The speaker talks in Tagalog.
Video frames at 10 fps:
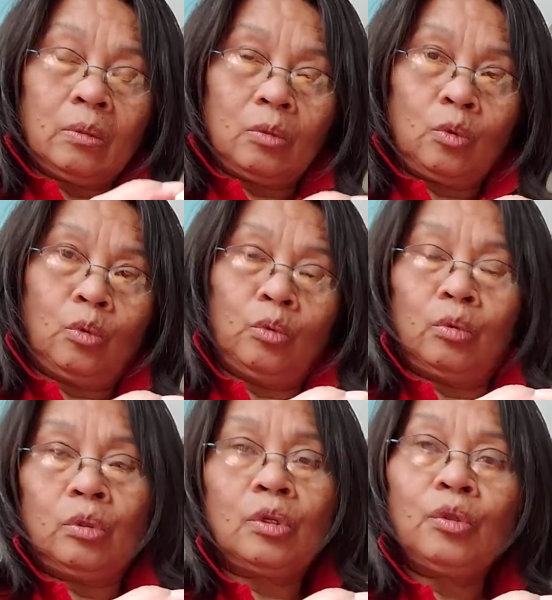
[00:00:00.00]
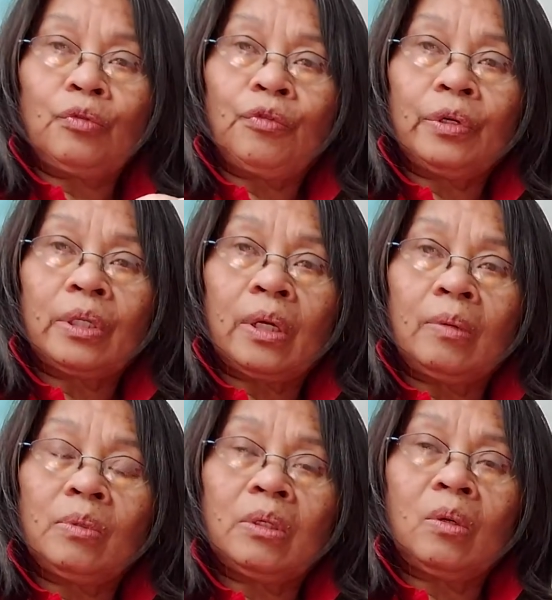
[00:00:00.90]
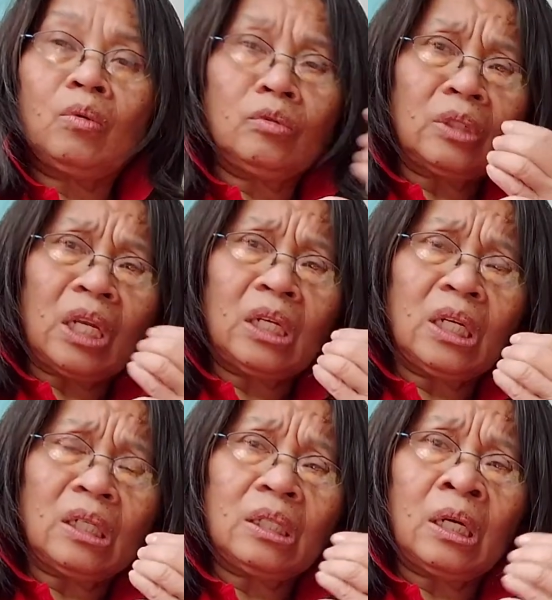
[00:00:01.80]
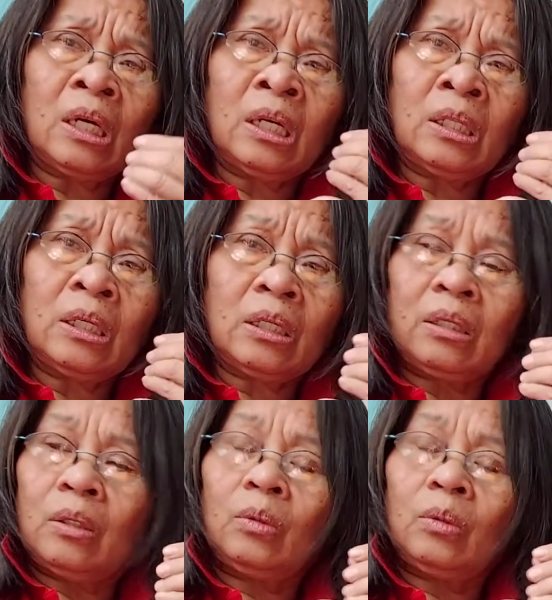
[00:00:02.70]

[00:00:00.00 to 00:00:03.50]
So, 3 to 4 times kung talagang nangangati at